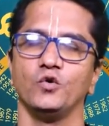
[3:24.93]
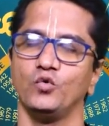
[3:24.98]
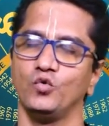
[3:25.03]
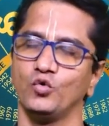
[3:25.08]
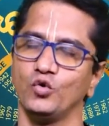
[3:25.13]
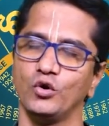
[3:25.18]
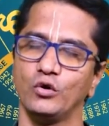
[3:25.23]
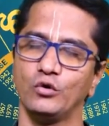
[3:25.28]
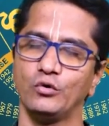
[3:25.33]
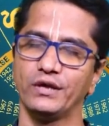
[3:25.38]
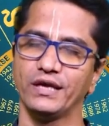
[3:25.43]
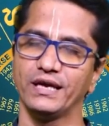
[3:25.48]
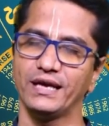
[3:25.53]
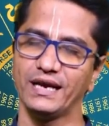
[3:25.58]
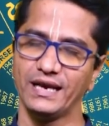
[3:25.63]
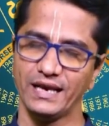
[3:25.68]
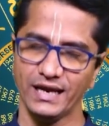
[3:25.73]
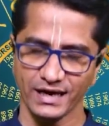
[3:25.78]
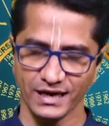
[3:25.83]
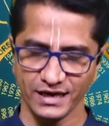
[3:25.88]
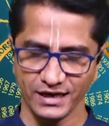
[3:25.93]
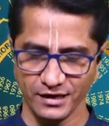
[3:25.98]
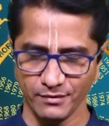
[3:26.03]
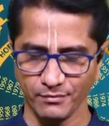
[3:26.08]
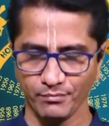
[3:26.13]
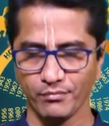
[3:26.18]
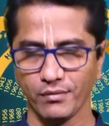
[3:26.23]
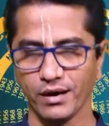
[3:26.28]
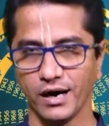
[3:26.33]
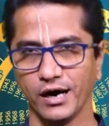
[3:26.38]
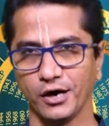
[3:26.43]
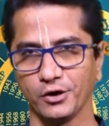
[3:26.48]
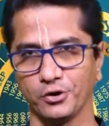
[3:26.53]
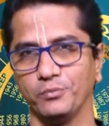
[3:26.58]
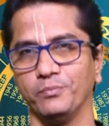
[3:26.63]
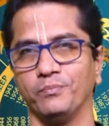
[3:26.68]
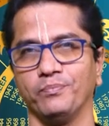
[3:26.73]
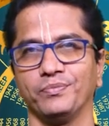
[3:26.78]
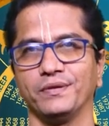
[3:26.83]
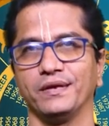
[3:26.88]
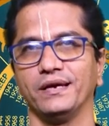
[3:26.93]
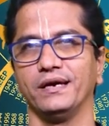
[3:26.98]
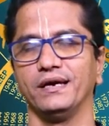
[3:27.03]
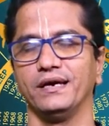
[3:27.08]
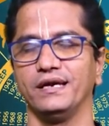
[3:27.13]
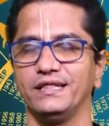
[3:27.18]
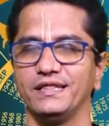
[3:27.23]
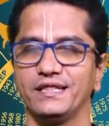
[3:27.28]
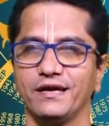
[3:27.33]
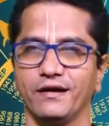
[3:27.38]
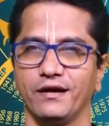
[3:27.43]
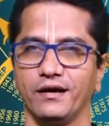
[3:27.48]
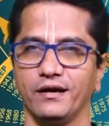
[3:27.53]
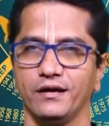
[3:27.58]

உங்களுடைய லக்னம் மாறும் இந்த